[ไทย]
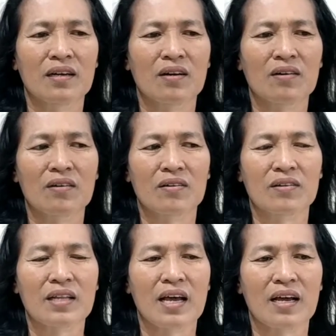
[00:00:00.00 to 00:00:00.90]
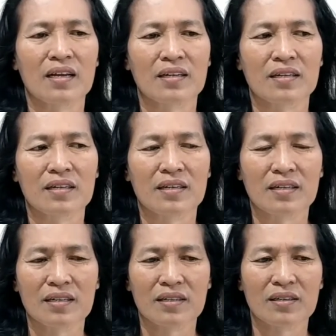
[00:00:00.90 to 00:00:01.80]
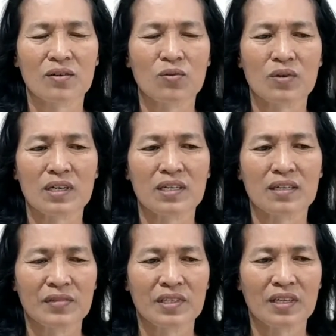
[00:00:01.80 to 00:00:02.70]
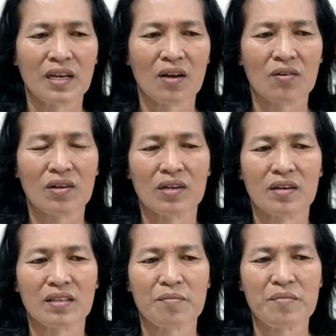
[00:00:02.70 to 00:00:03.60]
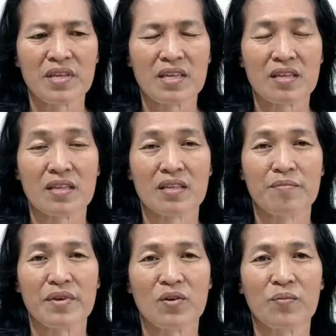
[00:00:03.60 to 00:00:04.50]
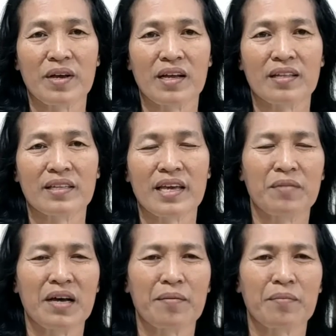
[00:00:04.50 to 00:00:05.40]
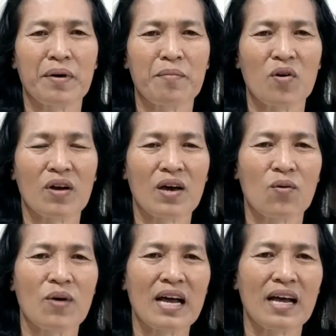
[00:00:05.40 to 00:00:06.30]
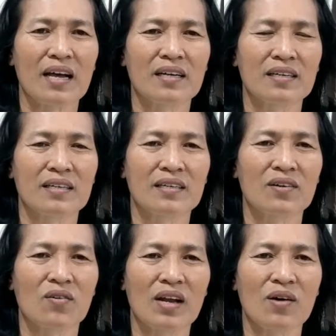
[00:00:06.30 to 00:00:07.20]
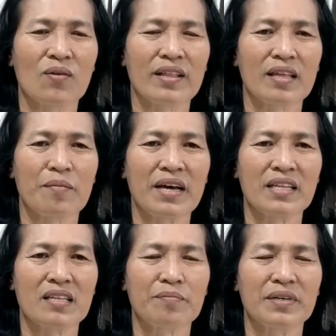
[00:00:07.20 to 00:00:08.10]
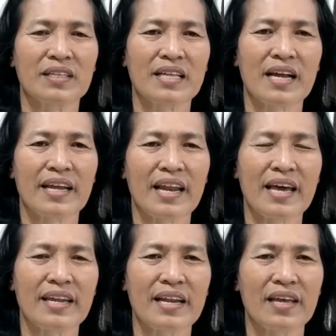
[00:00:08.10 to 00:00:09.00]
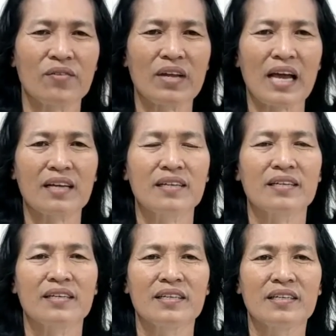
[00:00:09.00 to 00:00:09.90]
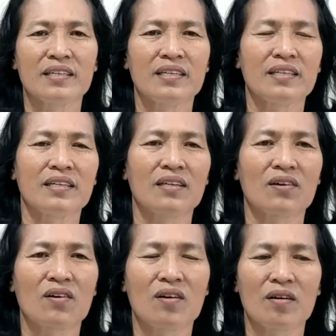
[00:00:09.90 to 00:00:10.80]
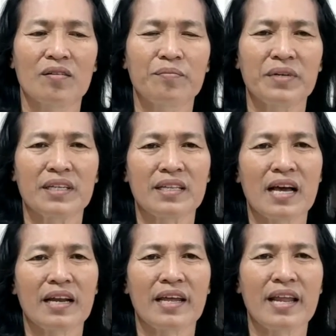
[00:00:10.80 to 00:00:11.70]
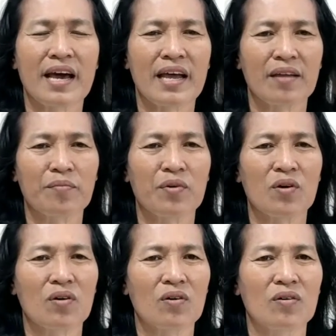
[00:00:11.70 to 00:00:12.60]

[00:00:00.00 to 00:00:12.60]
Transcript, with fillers: ก็ทาง Google เขาก็จะมีอีเมลมาแจ้งมามาบอกเราว่าเออของเราสามารถที่จะเปิดสร้างรายได้ได้แล้วนะ แล้วก็เปิดสร้างรายได้ พอ